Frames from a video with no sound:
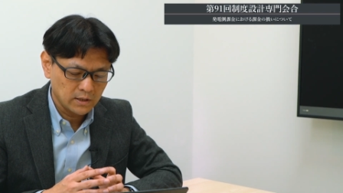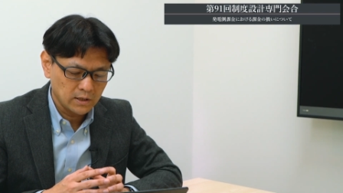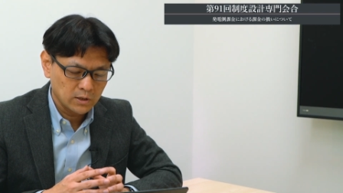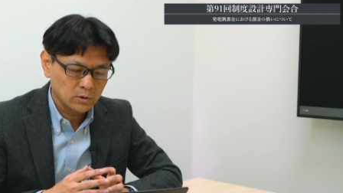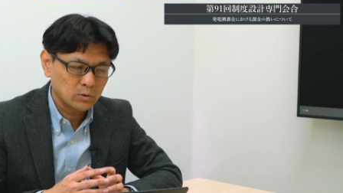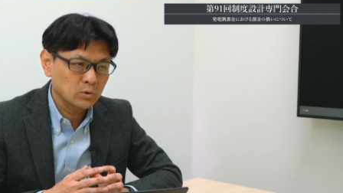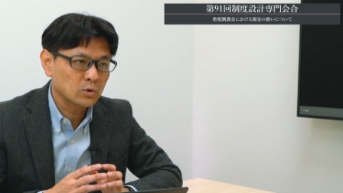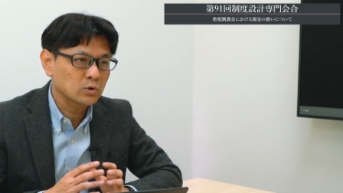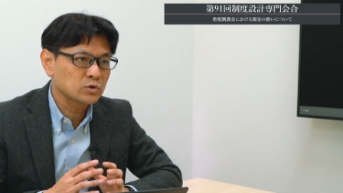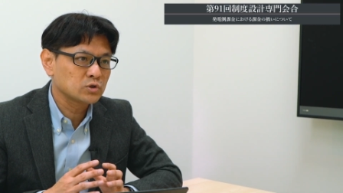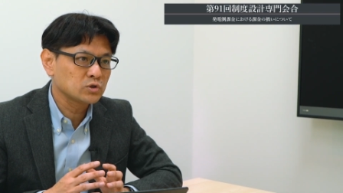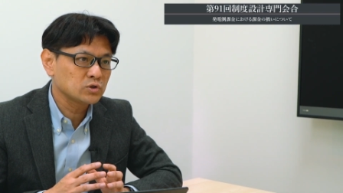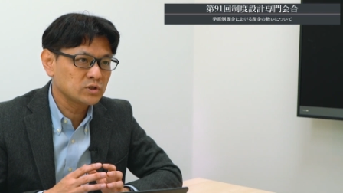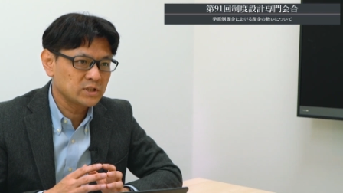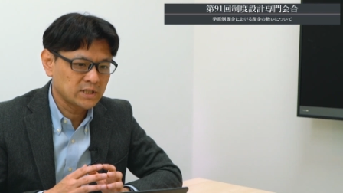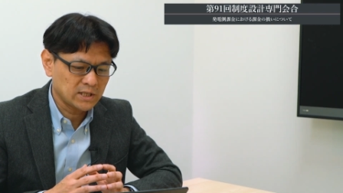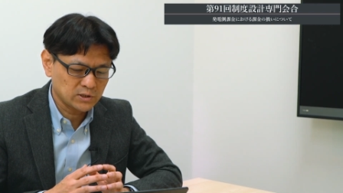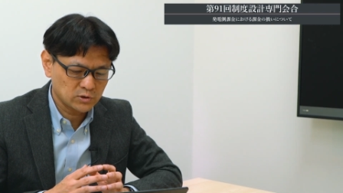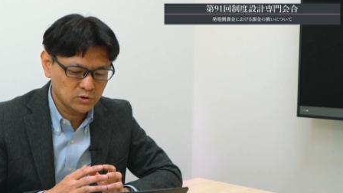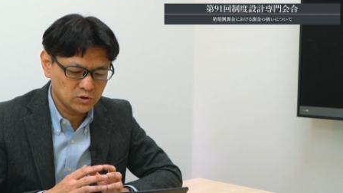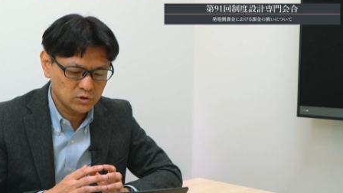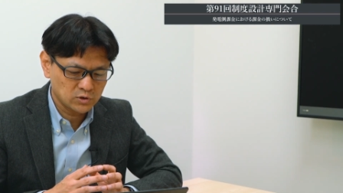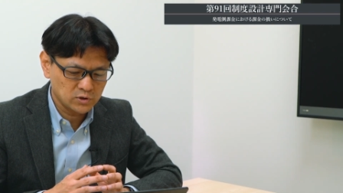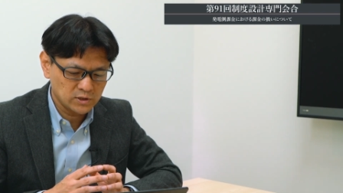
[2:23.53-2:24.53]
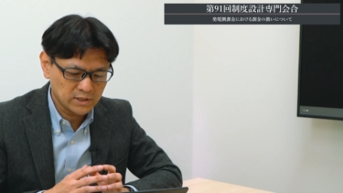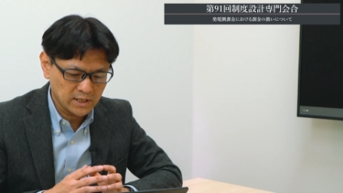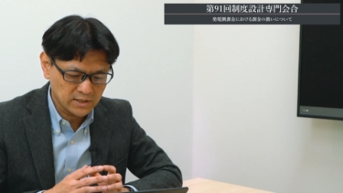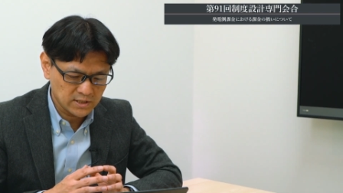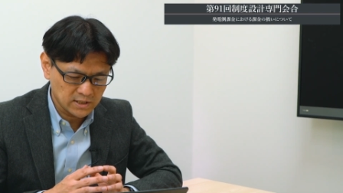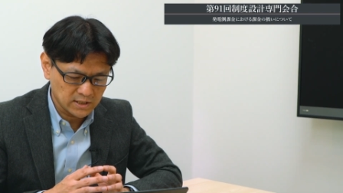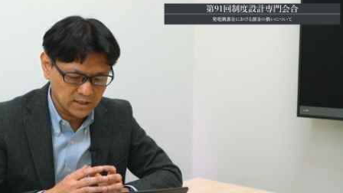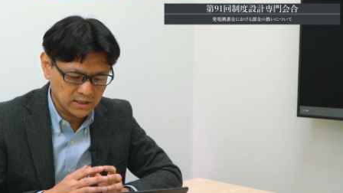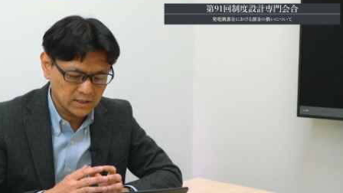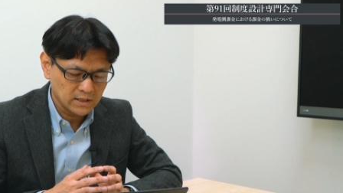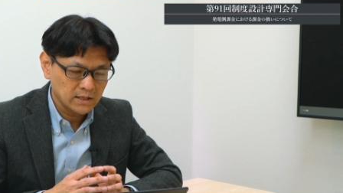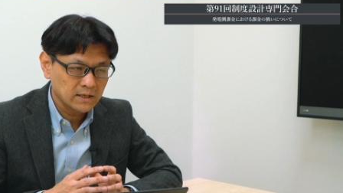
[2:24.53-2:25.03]
このじゅうにがつついたち
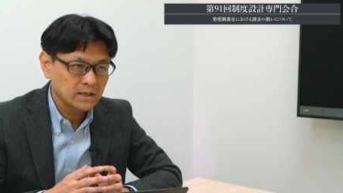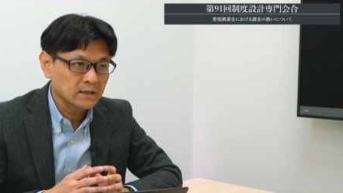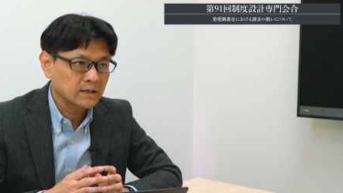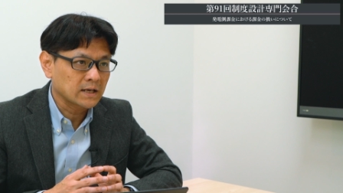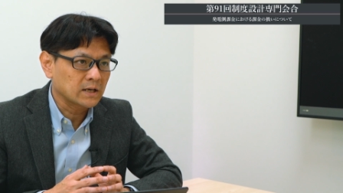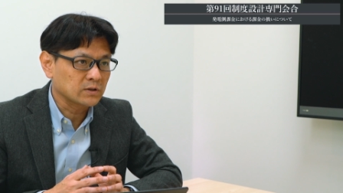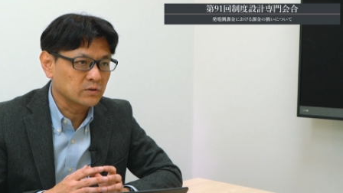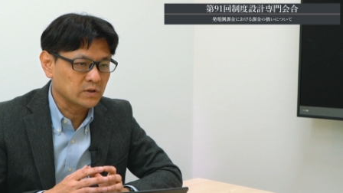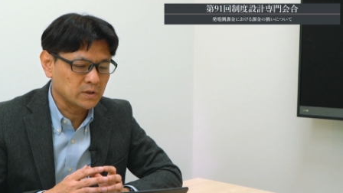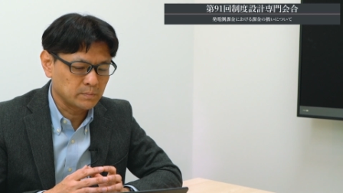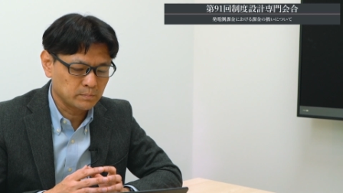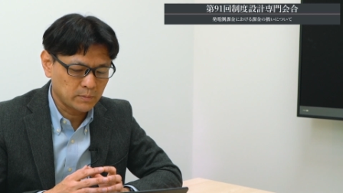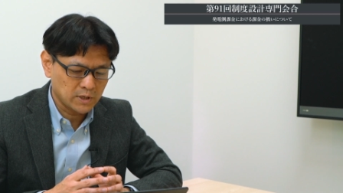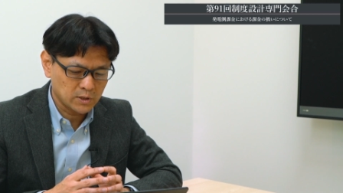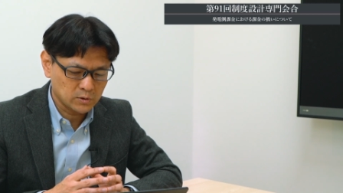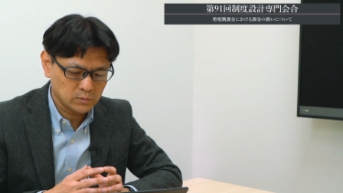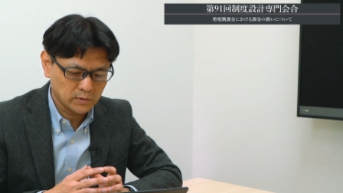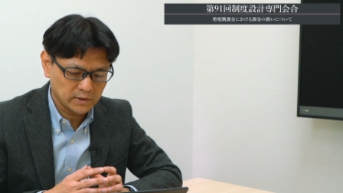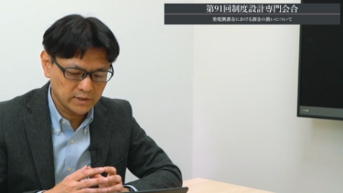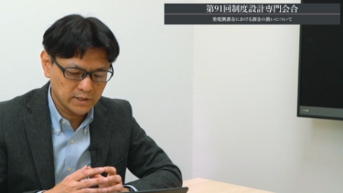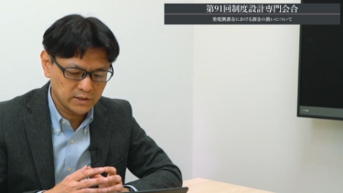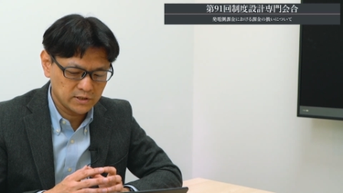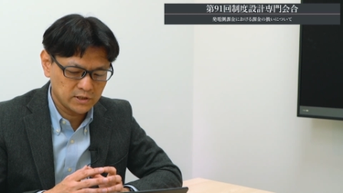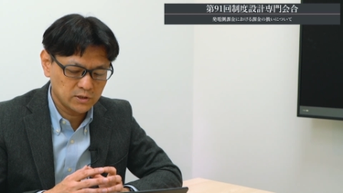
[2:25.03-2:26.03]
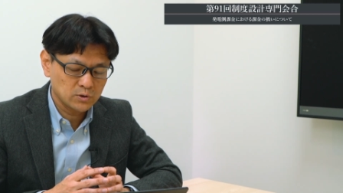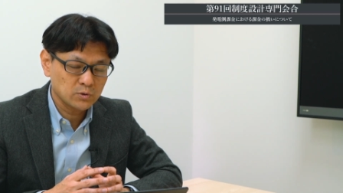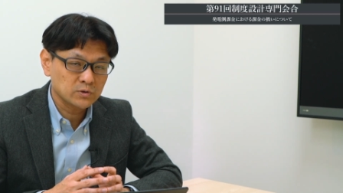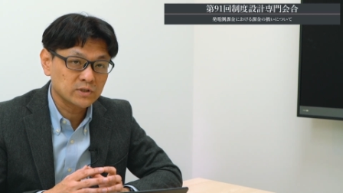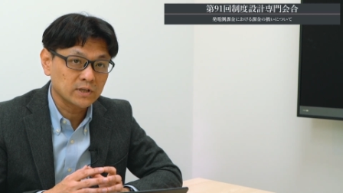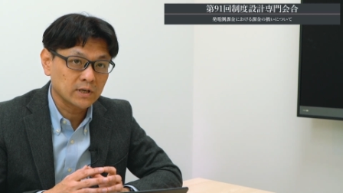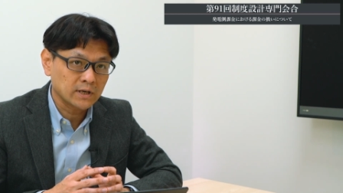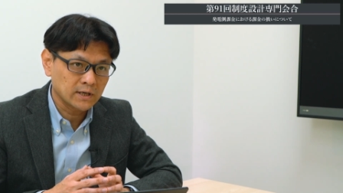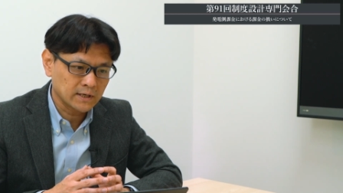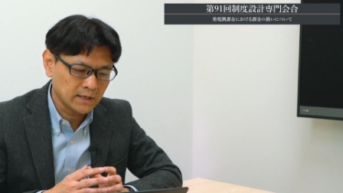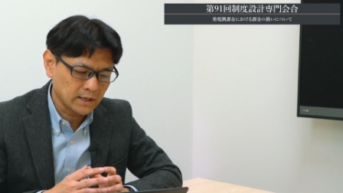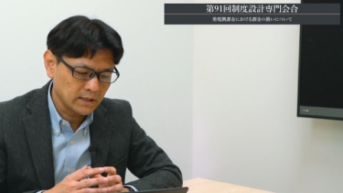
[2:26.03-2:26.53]
に各一般送配電事業
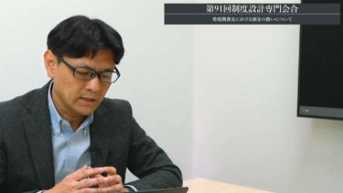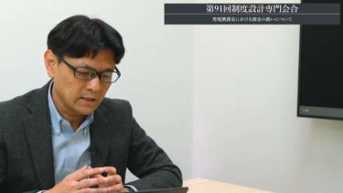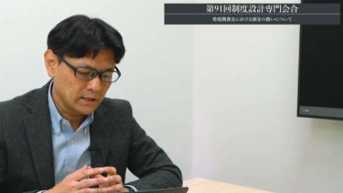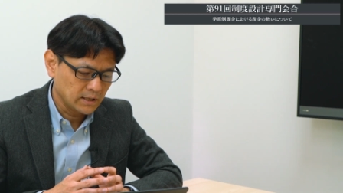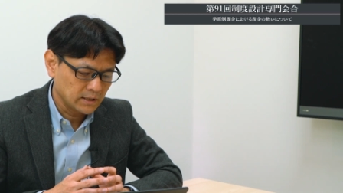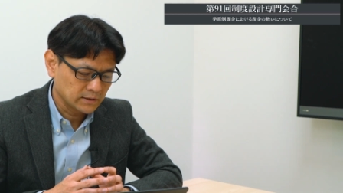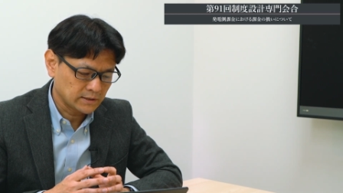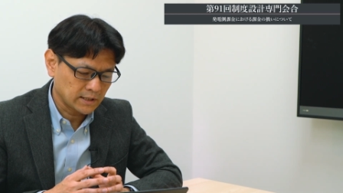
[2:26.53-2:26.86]
者から